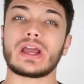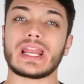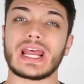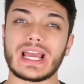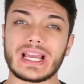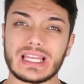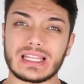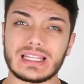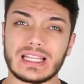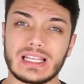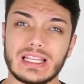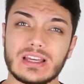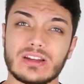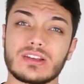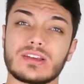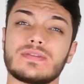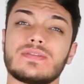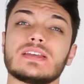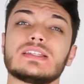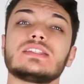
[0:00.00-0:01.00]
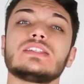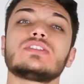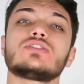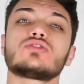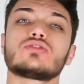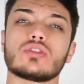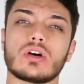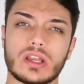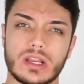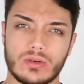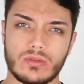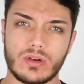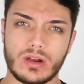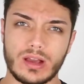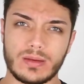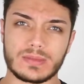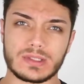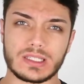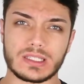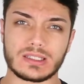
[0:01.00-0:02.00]
craque italiano que fez história com a
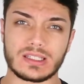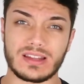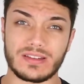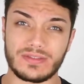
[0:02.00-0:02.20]
camiseta